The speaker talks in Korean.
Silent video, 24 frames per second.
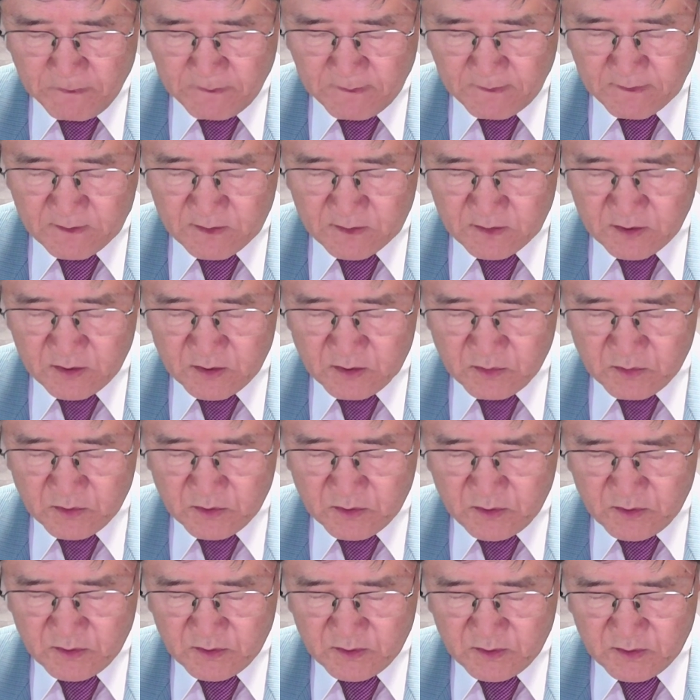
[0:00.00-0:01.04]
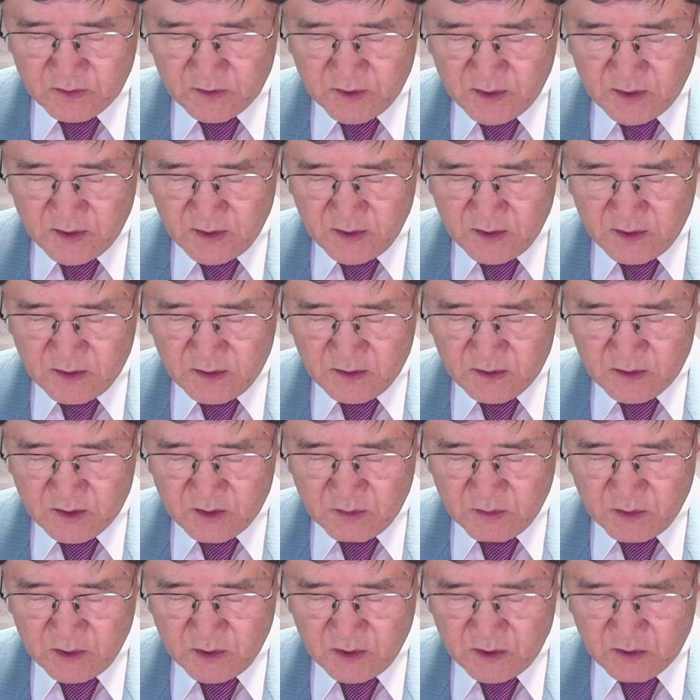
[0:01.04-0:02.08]
거기로부터 살아있는
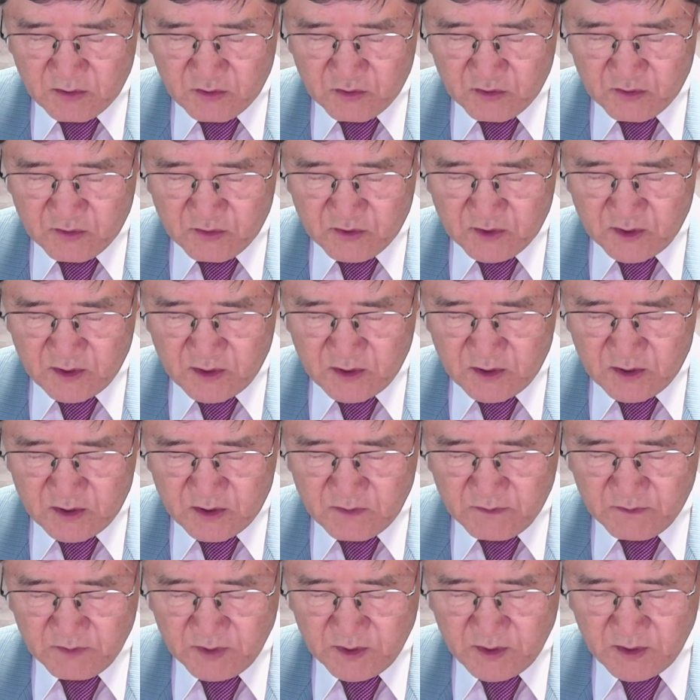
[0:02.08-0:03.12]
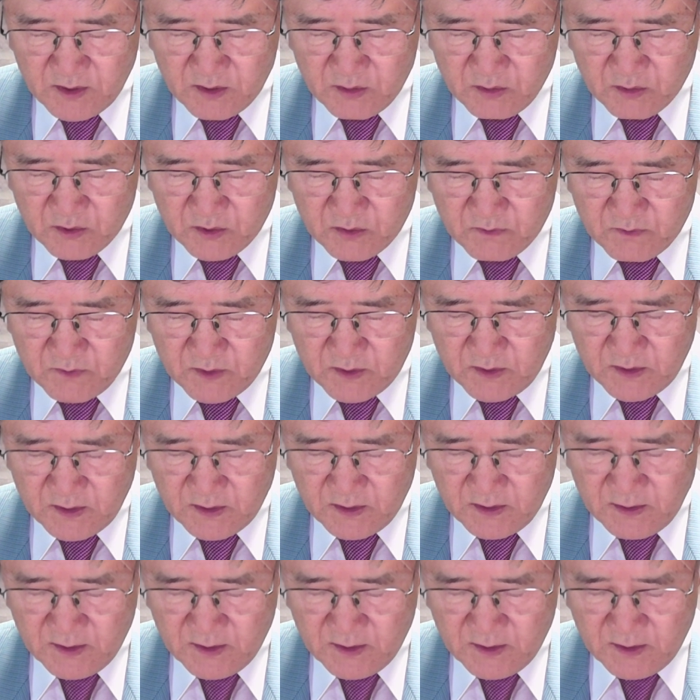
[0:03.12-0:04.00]
자와 죽은 자를 심판하러 오십니다.